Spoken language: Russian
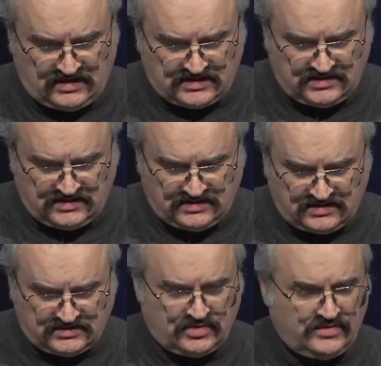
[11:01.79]
страшной
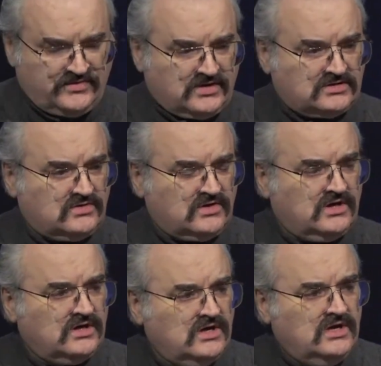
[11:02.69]
катастрофы,
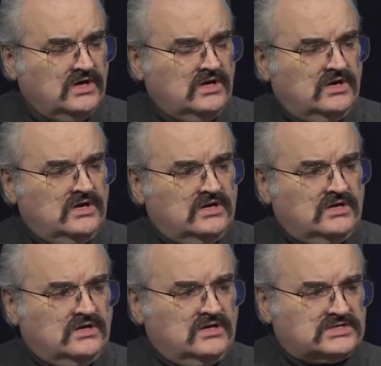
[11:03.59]
которая
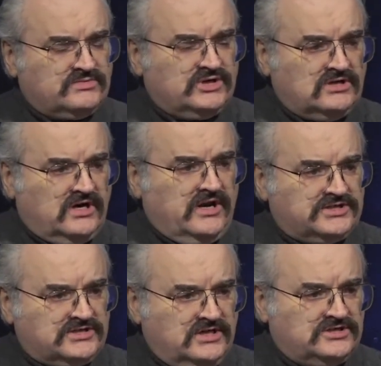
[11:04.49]
смыла
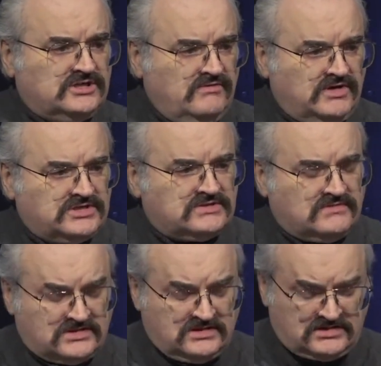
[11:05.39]
грешное
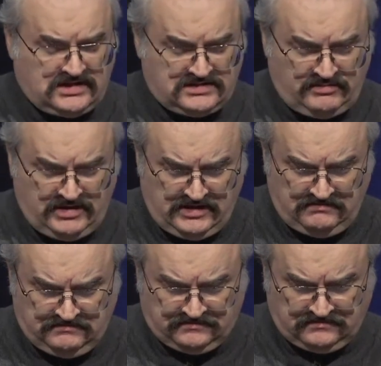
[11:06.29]
человечество с лица
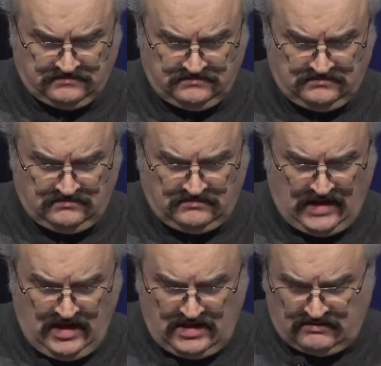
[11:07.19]
земли –
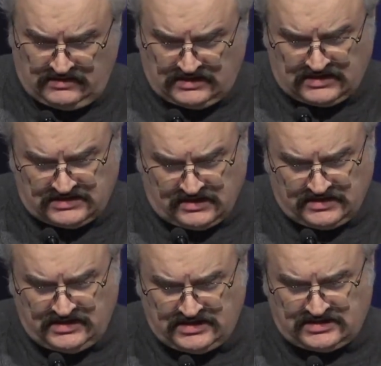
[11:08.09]
и вот эта
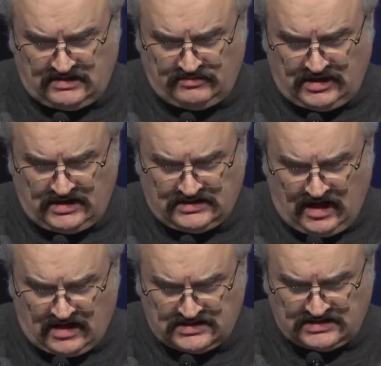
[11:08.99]
сердечная
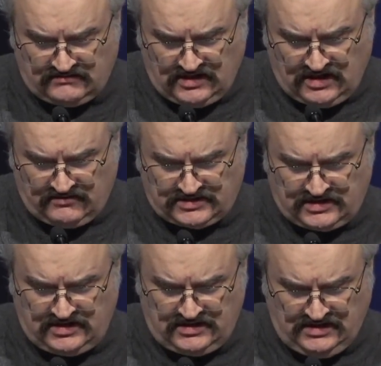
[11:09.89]
благодарность,
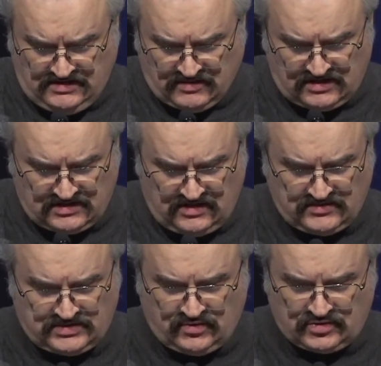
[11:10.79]
двигавшая им,
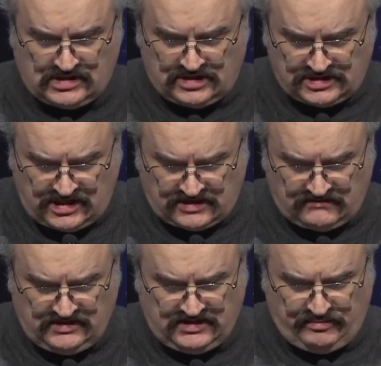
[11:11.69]
когда он сооружал
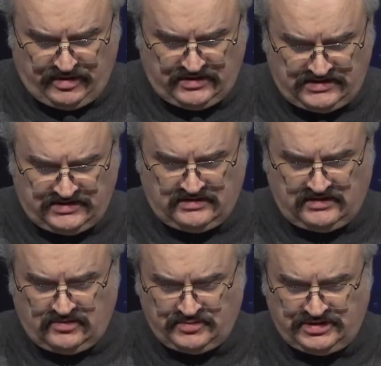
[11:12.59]
жертвенник и
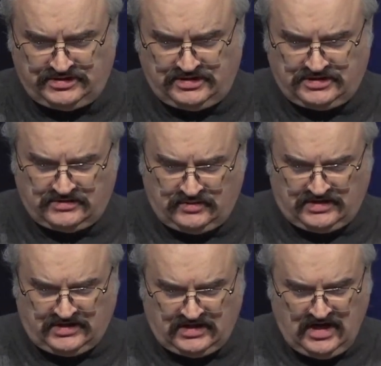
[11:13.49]
приносил на нем чистых
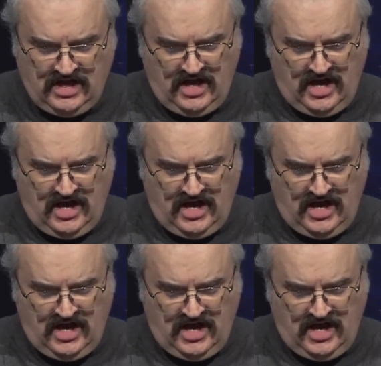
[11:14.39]
животных,